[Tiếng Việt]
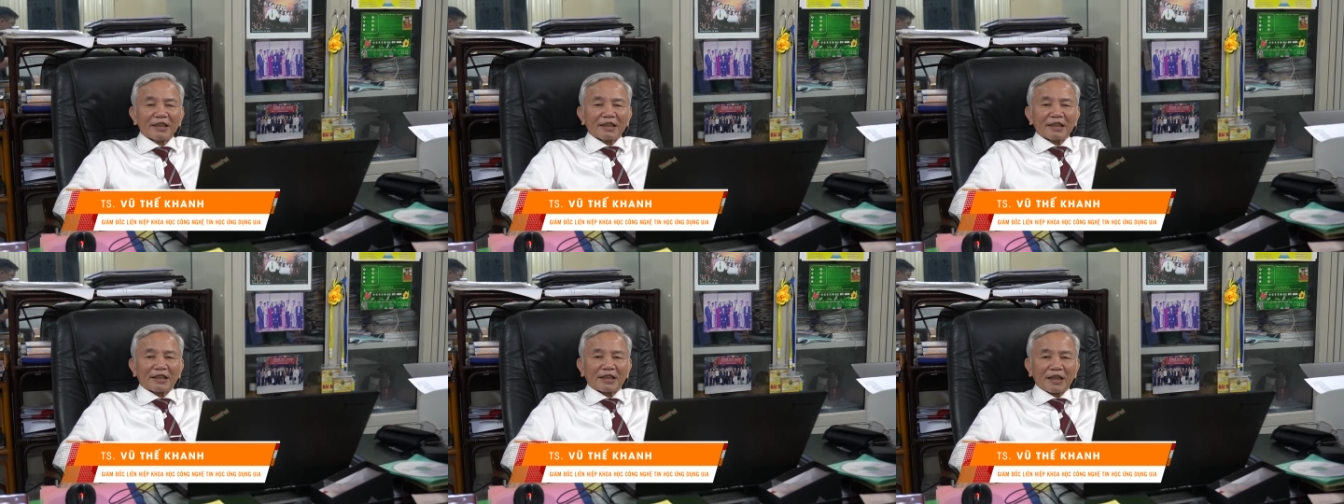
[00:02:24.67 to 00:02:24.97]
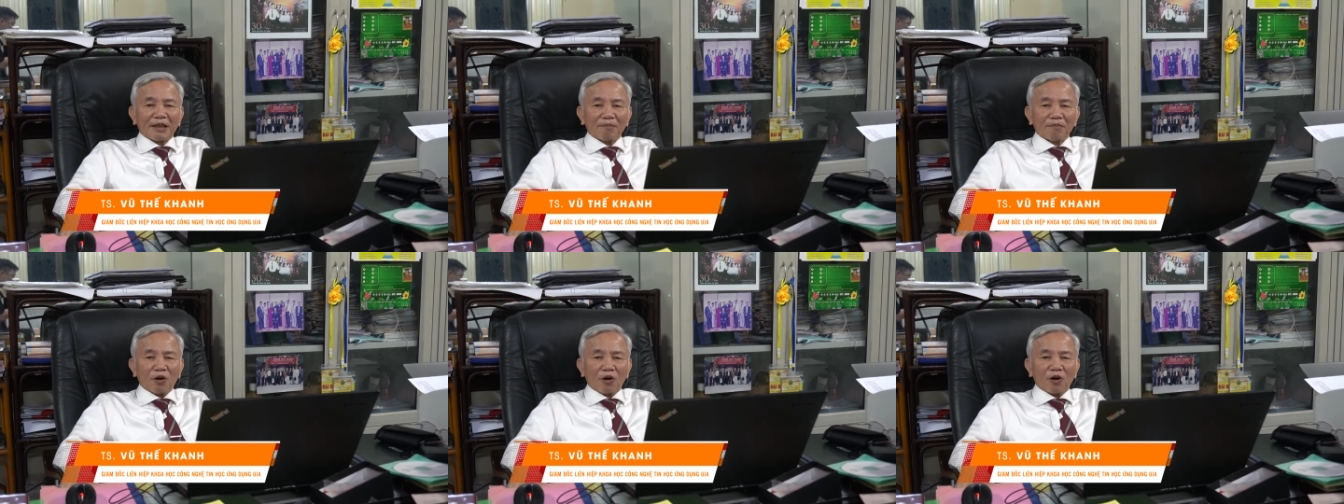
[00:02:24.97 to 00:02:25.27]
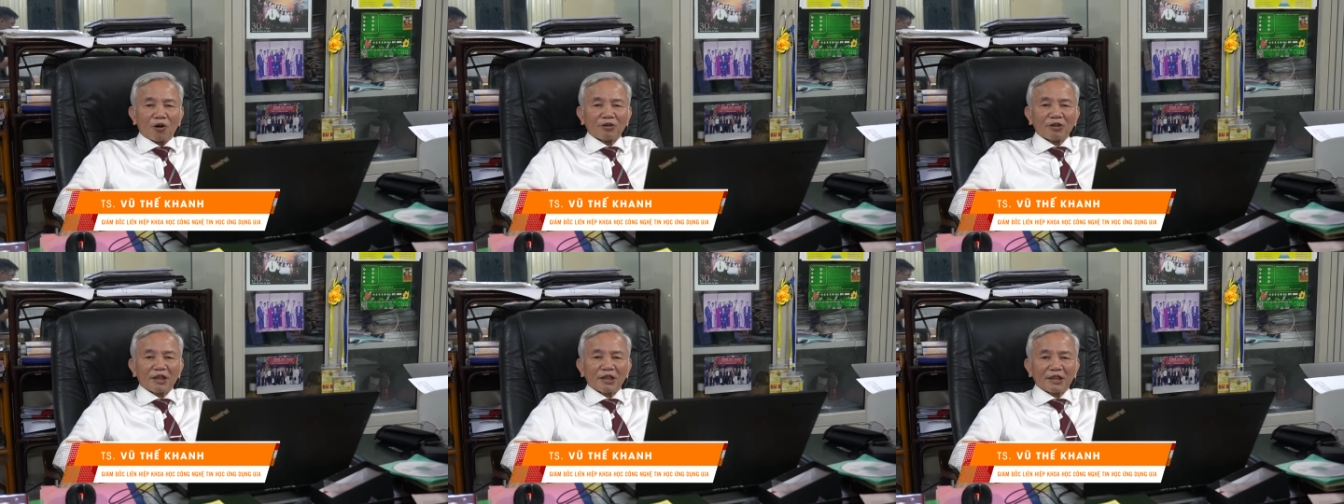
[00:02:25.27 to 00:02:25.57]
xây
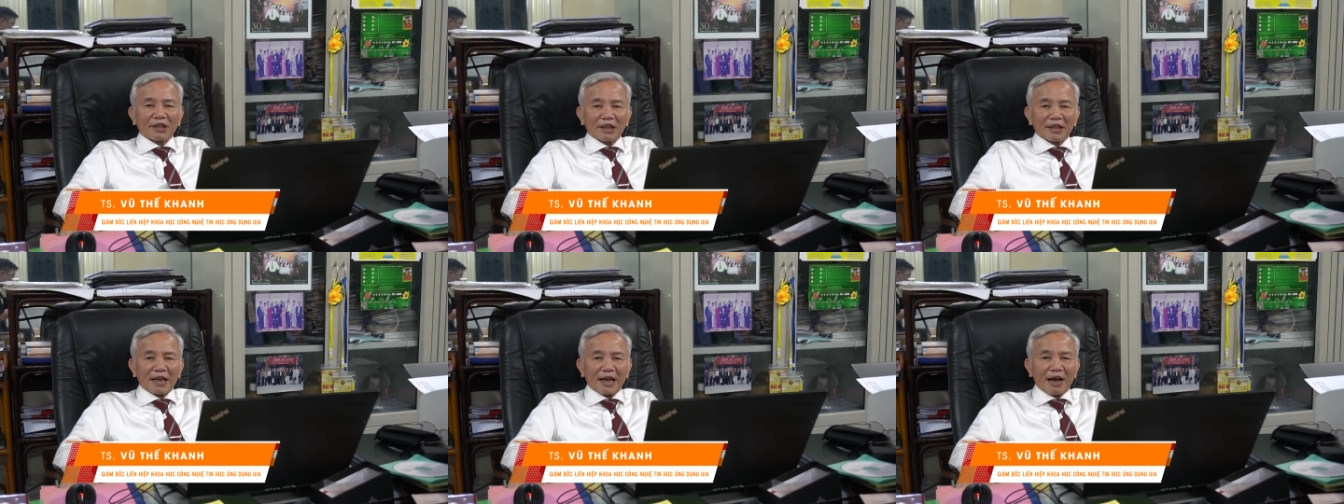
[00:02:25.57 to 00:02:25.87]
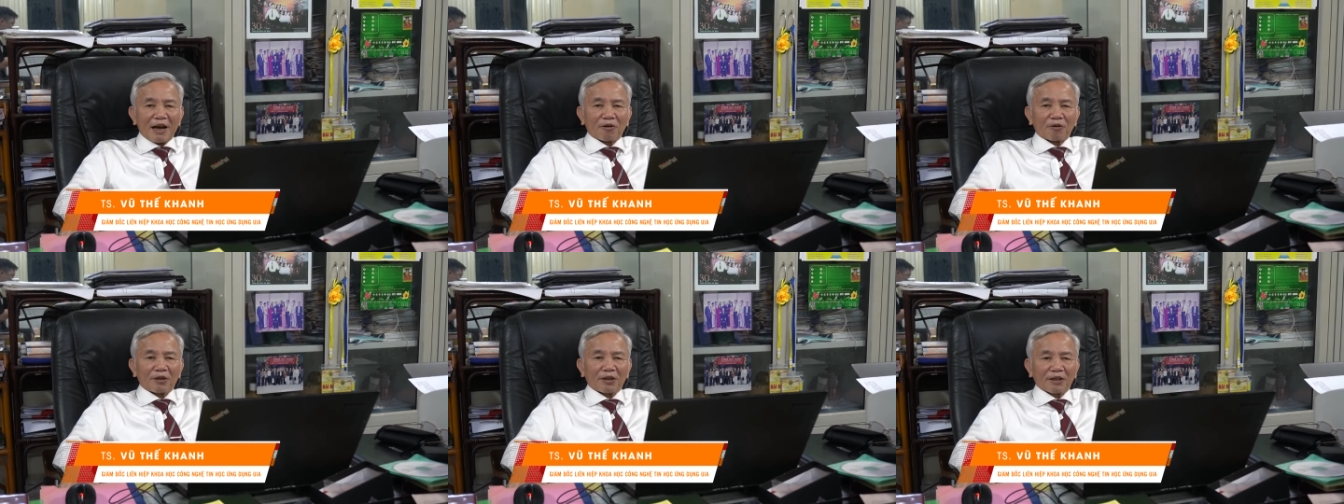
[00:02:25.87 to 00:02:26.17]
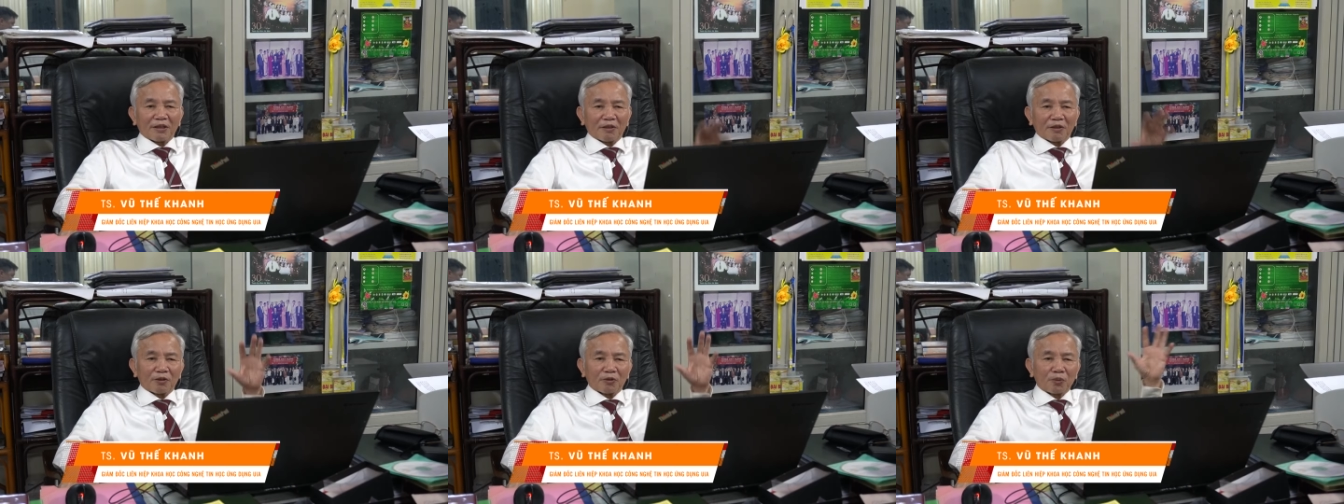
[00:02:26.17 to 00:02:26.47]
mộ như thế nào
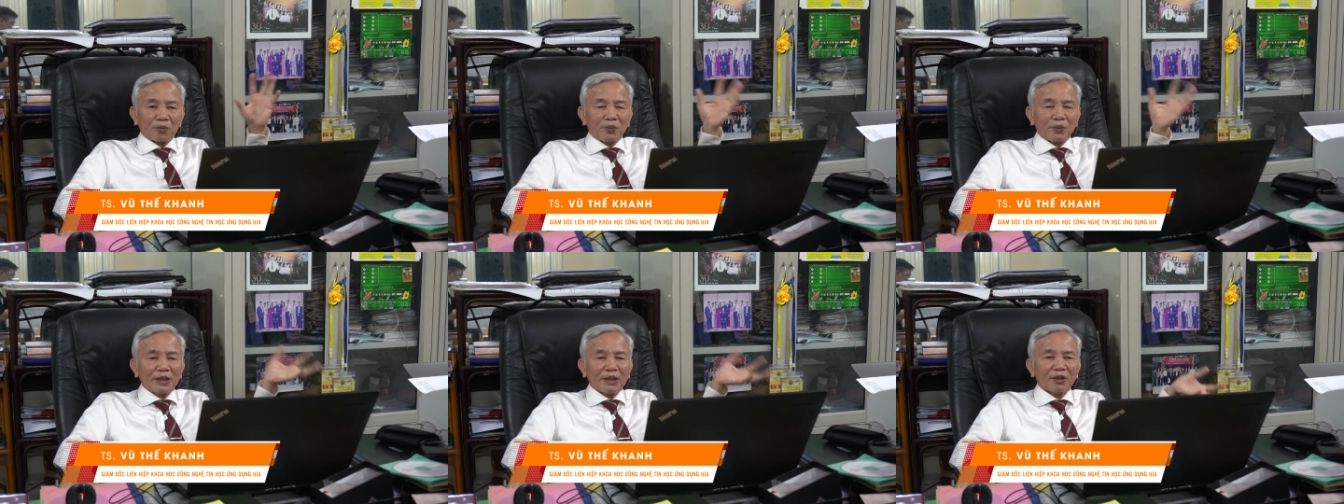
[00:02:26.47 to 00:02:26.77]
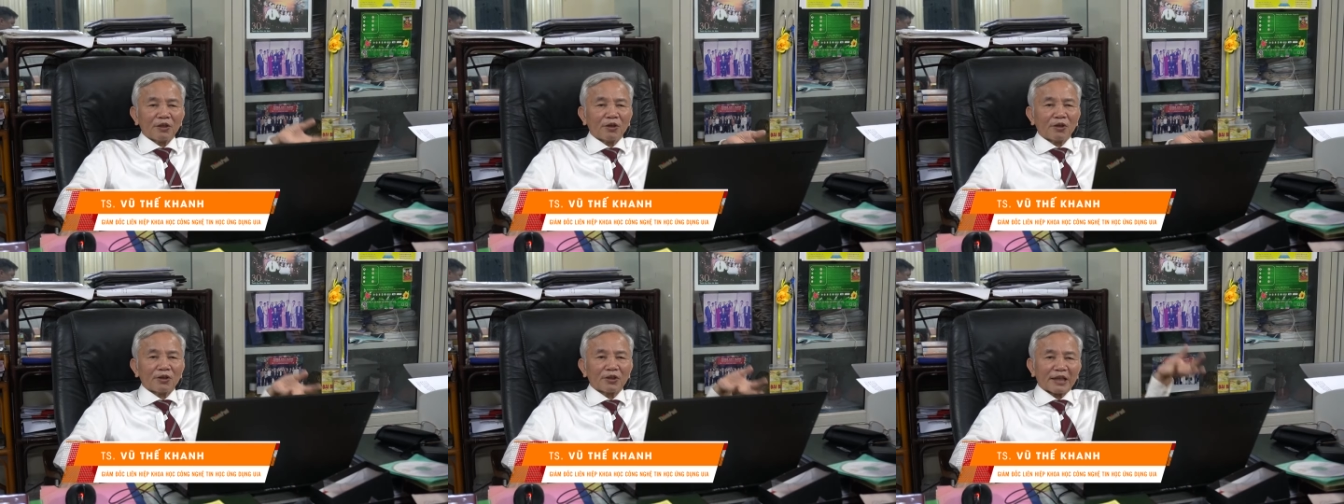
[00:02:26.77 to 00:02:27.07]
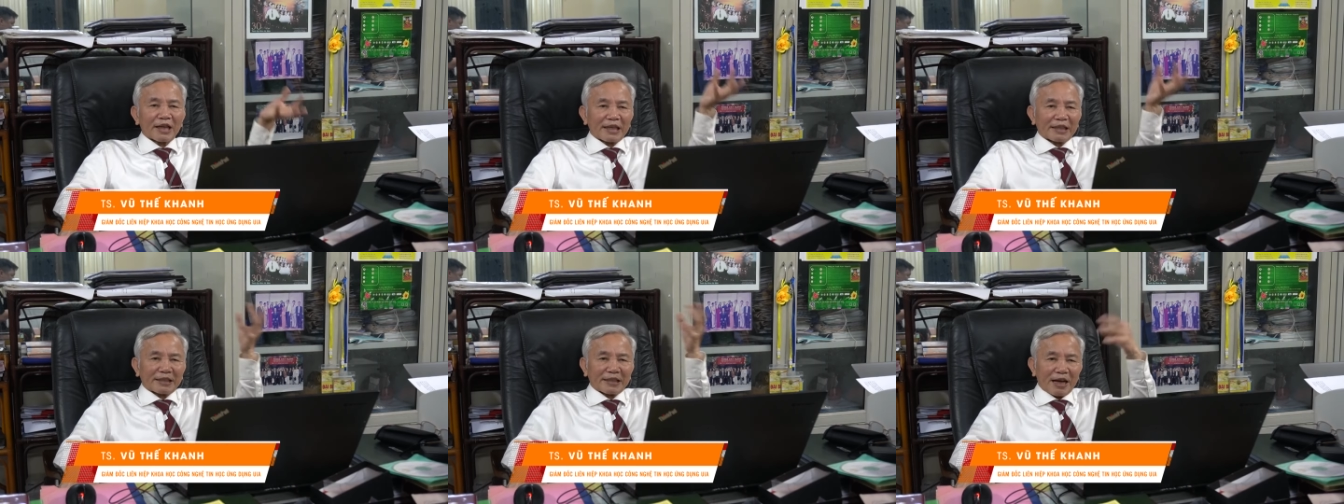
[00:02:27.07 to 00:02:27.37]
để nguy ngô
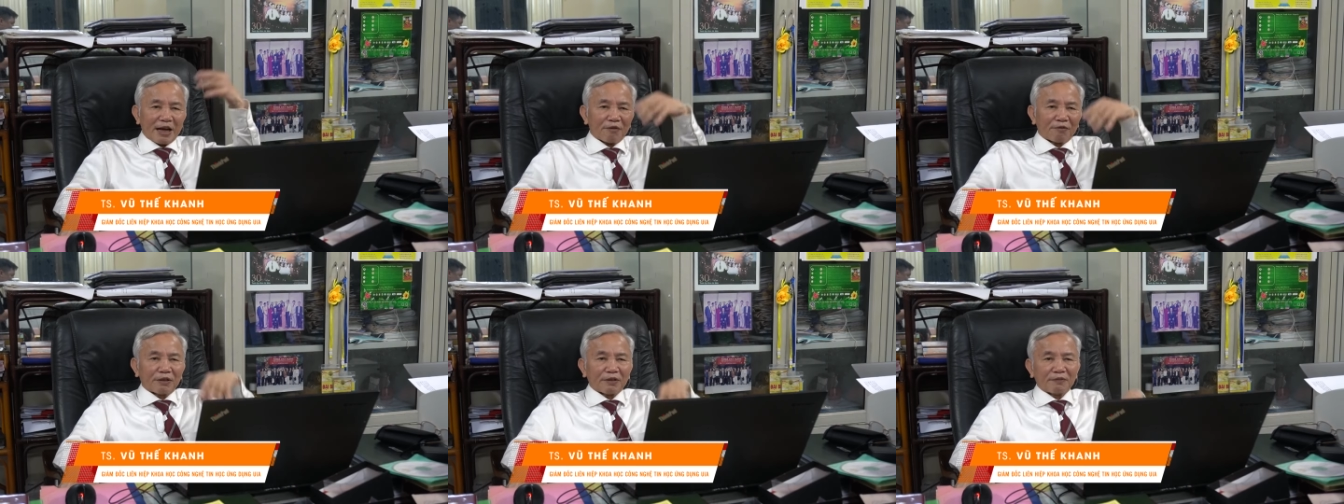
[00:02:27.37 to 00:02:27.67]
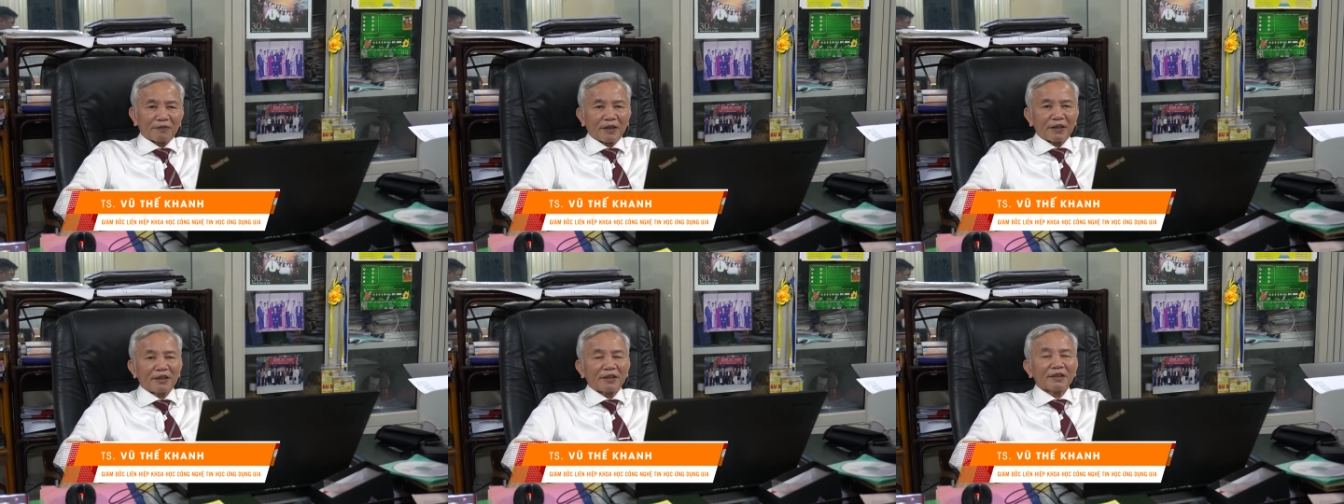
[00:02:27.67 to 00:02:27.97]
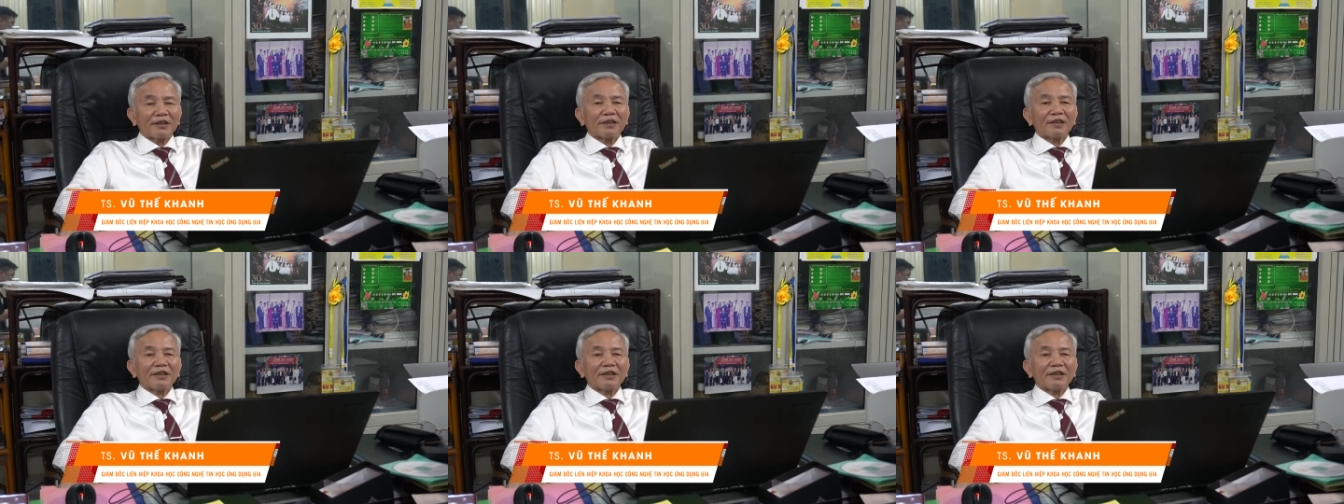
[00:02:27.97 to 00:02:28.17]
ra sao vân vân